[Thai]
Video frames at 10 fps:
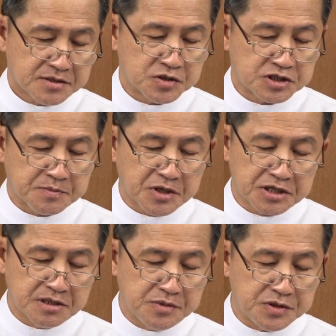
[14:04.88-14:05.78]
โดยเฉพาะ
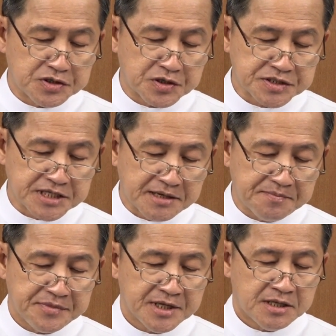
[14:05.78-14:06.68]
นักบุญยอทรัพ
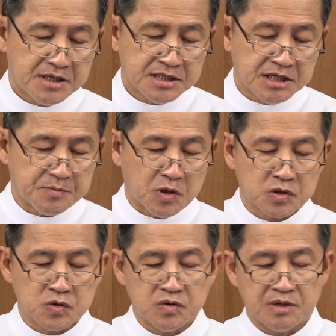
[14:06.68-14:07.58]
ย์ที่พอ
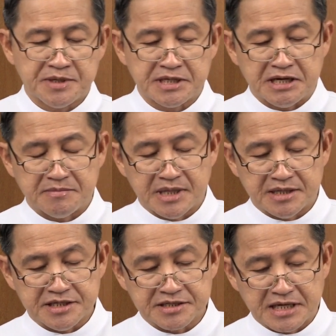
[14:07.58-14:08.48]
รู้ว่าพระนางมา
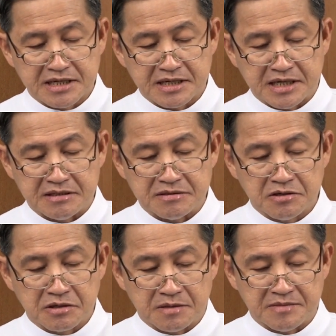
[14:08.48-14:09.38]
รีตั้งครรภ์
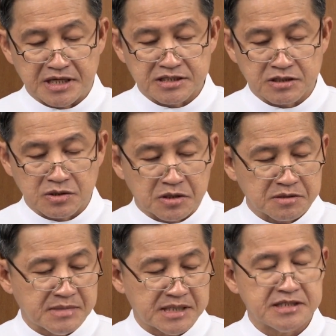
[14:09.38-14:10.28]
ก็กำลังจะถอน
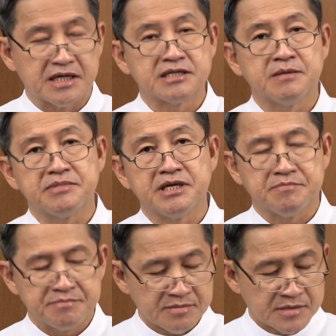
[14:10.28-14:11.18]
มั่นอย่างเงีย
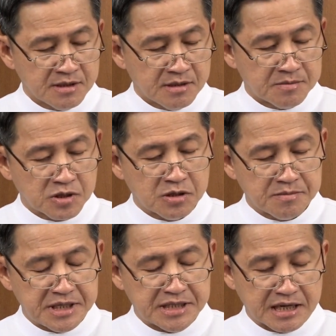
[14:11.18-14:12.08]
บๆเพราะ
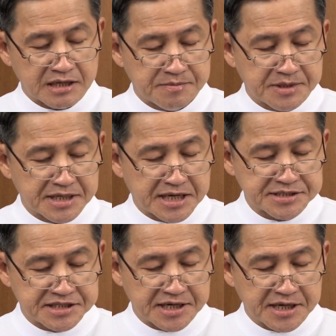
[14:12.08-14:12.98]
ไม่อยากให้พระนาง
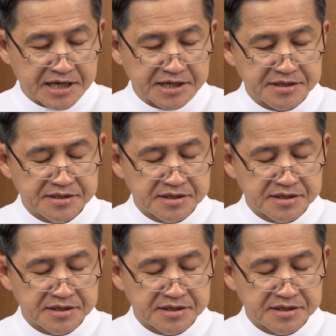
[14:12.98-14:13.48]
เสียหาย